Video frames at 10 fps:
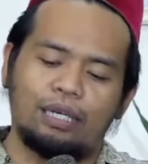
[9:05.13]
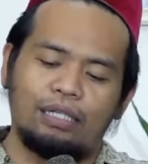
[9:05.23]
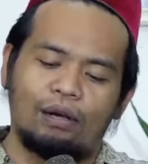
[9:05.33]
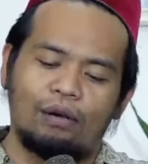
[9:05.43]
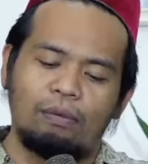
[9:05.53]

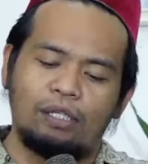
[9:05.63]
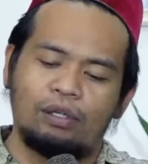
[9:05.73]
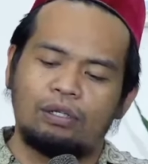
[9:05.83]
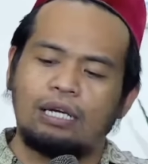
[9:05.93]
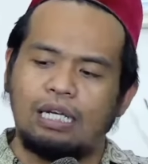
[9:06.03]
dari nakobah
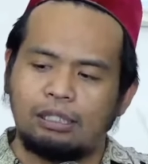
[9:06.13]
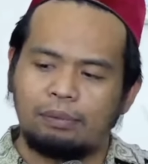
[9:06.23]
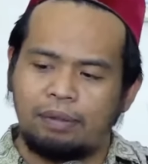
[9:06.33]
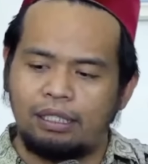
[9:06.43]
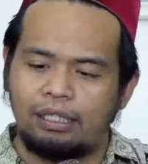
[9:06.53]
Yordania
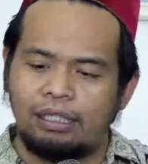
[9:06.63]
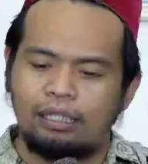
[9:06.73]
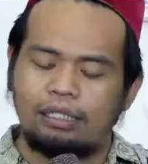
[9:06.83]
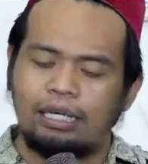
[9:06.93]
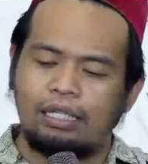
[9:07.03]
seperti ini,